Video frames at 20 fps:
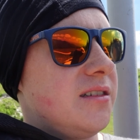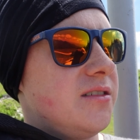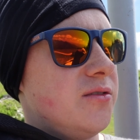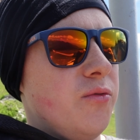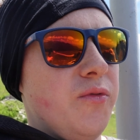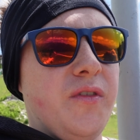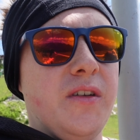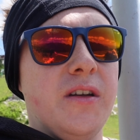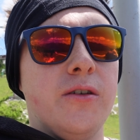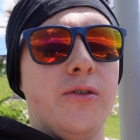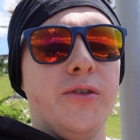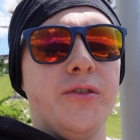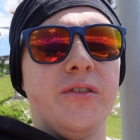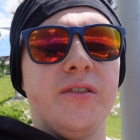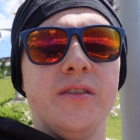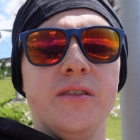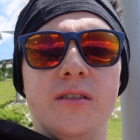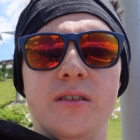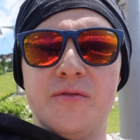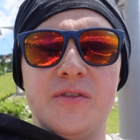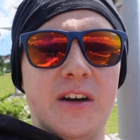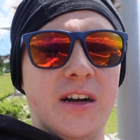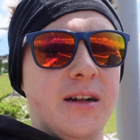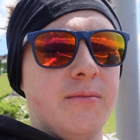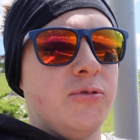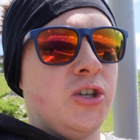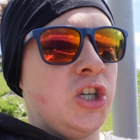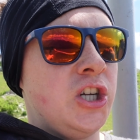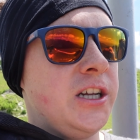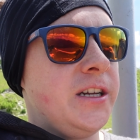da so viele Hütten auf der
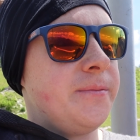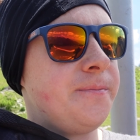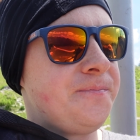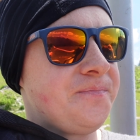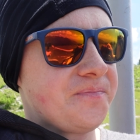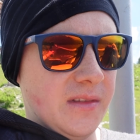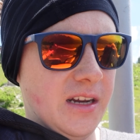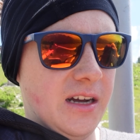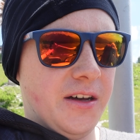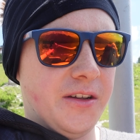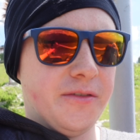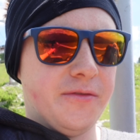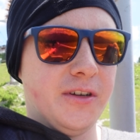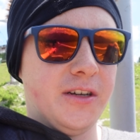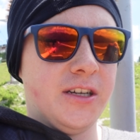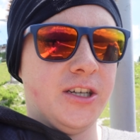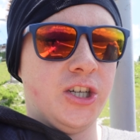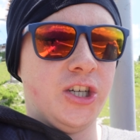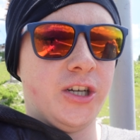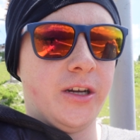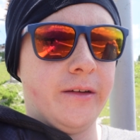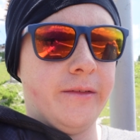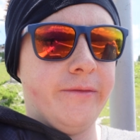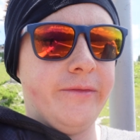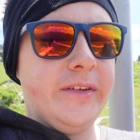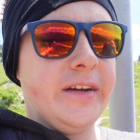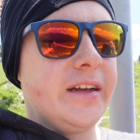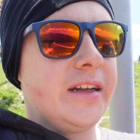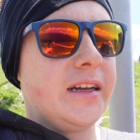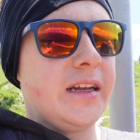Alm stehen. Also wirklich,
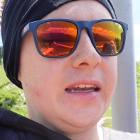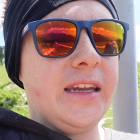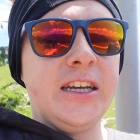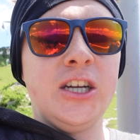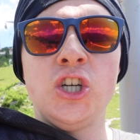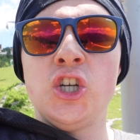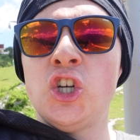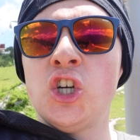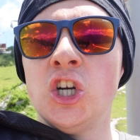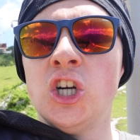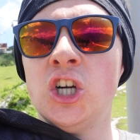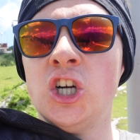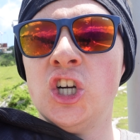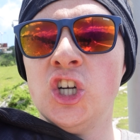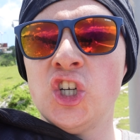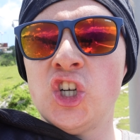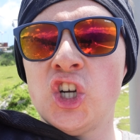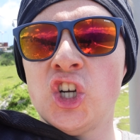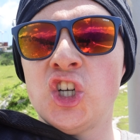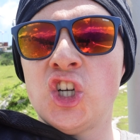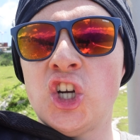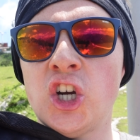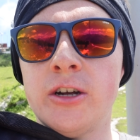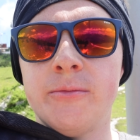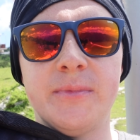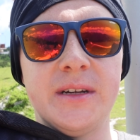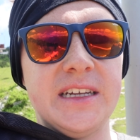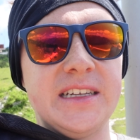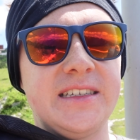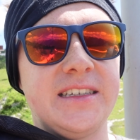wirklich,
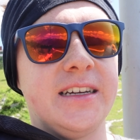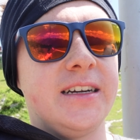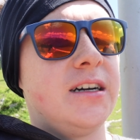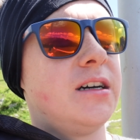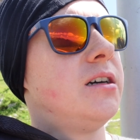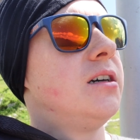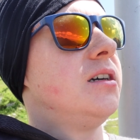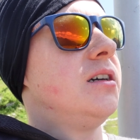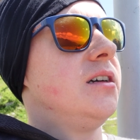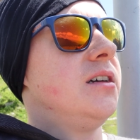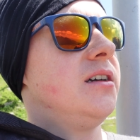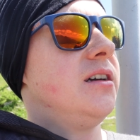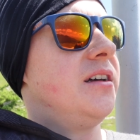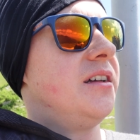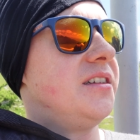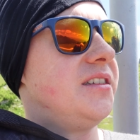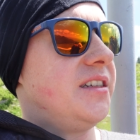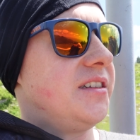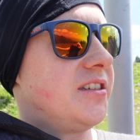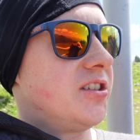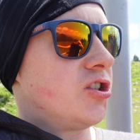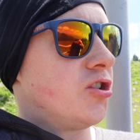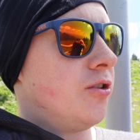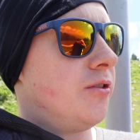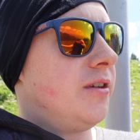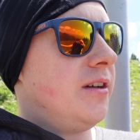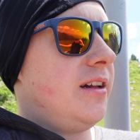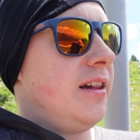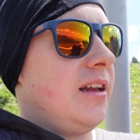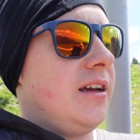SDH. Sehr, sehr
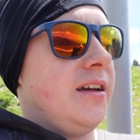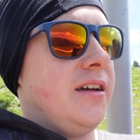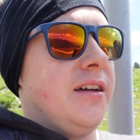schön.